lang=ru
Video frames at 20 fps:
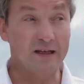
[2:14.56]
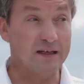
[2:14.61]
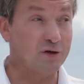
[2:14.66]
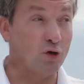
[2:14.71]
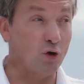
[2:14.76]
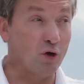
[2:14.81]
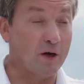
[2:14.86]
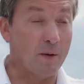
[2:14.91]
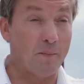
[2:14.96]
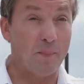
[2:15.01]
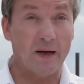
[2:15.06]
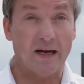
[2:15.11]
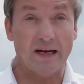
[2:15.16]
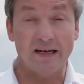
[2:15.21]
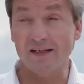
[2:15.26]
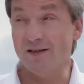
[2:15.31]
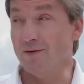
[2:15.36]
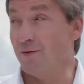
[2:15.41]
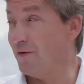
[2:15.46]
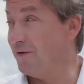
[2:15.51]
настолько
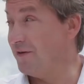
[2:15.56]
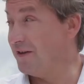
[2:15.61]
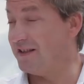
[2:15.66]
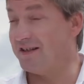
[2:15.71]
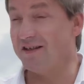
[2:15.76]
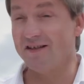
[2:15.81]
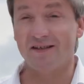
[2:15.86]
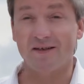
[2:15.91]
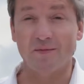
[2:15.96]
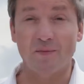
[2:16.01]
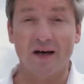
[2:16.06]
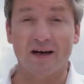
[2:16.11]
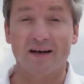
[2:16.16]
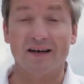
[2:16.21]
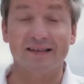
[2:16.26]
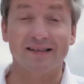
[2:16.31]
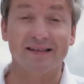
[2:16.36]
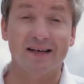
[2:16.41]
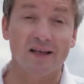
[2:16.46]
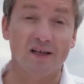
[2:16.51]
по-разному вести себя,
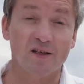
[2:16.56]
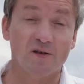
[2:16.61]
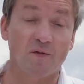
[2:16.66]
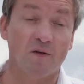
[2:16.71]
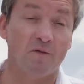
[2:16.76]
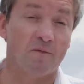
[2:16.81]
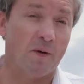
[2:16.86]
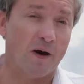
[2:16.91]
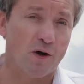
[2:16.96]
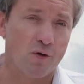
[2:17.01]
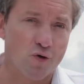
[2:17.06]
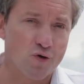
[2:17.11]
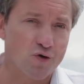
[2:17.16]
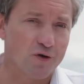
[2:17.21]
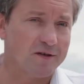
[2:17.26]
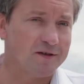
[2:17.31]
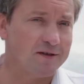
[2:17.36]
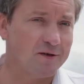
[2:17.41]
казалось бы, в похожих